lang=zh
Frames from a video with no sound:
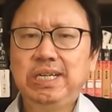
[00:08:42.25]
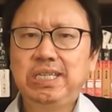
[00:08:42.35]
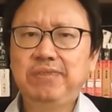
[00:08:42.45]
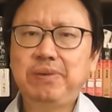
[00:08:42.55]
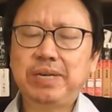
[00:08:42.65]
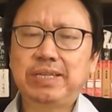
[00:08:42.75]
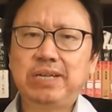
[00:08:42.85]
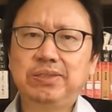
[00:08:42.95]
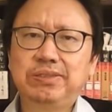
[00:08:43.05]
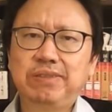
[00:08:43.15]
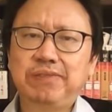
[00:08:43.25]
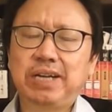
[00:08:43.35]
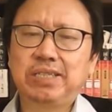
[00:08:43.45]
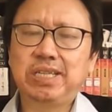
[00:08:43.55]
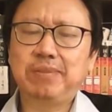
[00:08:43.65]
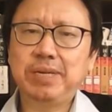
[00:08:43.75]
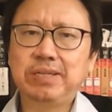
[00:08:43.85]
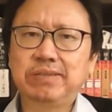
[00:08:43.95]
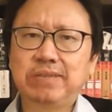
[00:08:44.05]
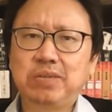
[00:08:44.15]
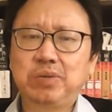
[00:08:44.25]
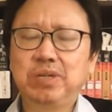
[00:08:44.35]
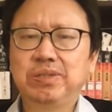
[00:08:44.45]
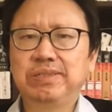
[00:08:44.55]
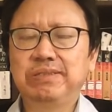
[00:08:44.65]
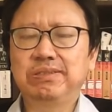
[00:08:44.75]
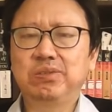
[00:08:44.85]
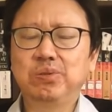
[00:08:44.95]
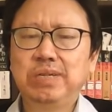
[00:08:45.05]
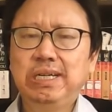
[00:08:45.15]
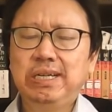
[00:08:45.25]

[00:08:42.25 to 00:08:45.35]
一方面他有政法系的背景，在最后的任职中，